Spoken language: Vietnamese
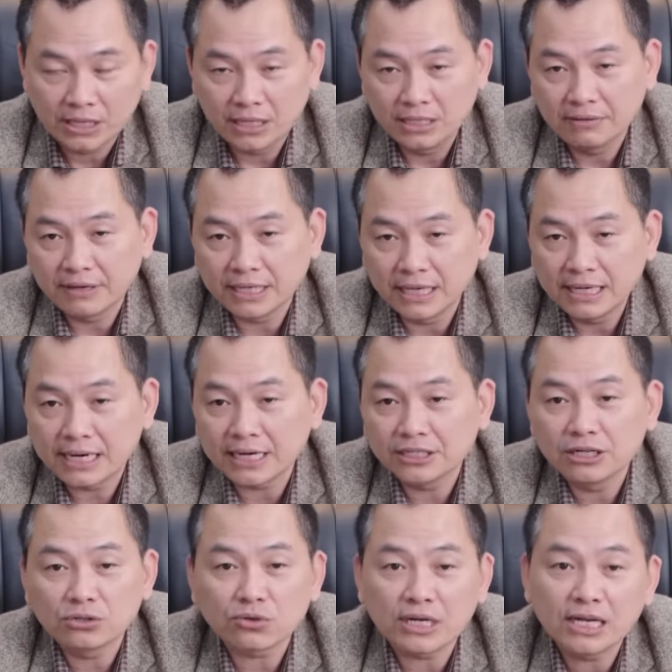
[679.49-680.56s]
thì như vậy đấy là
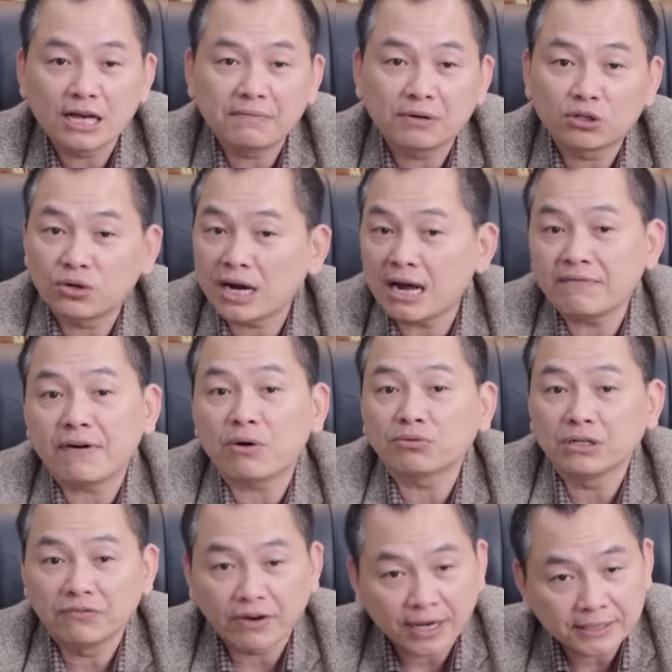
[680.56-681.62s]
cái trường doanh nhân mà tôi khát
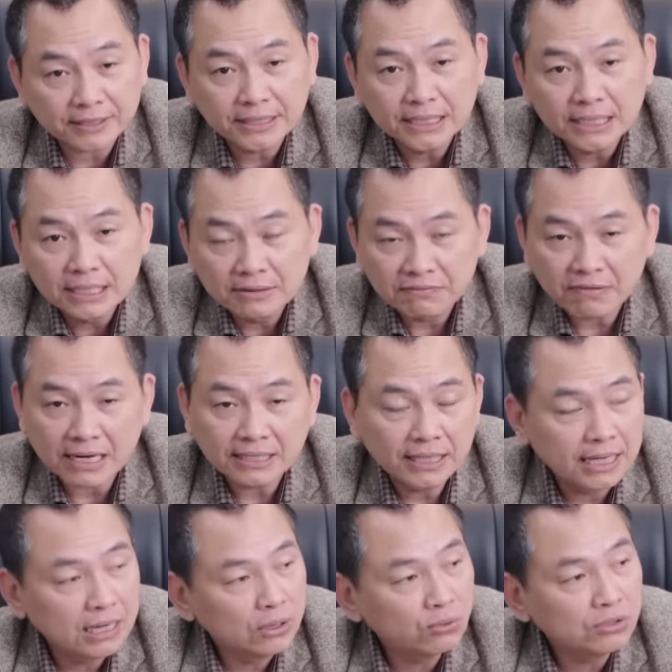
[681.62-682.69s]
vọng như vậy và
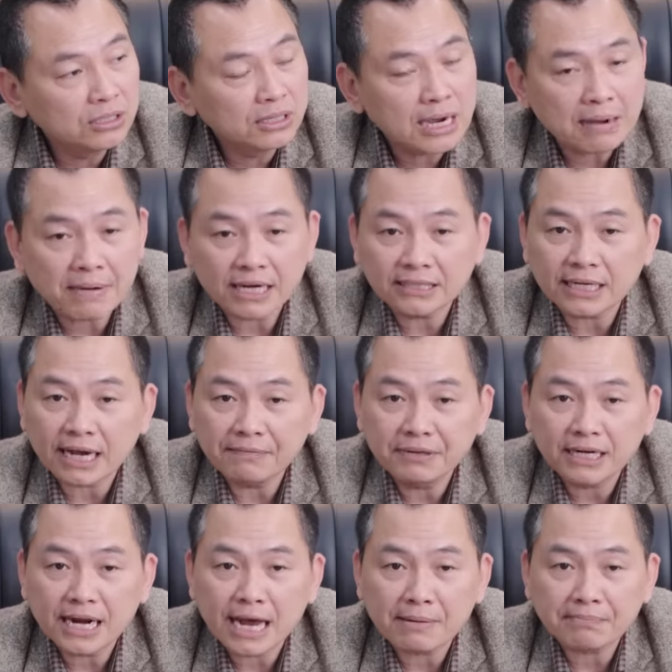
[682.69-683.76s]
nếu như các bạn trẻ
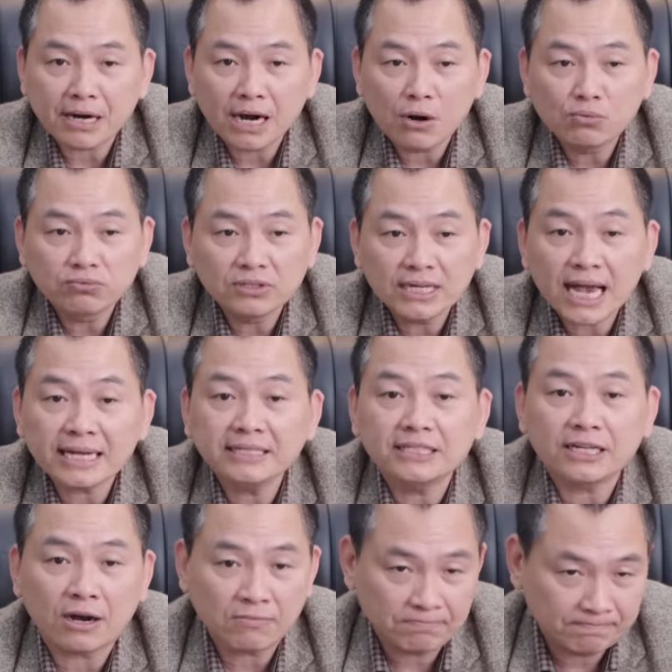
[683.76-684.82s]
Việt Nam mà không
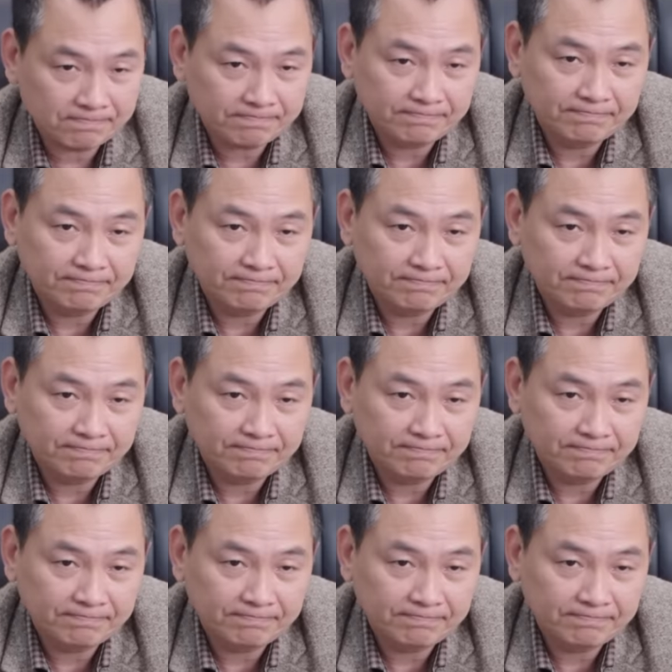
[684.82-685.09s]
nhanh chóng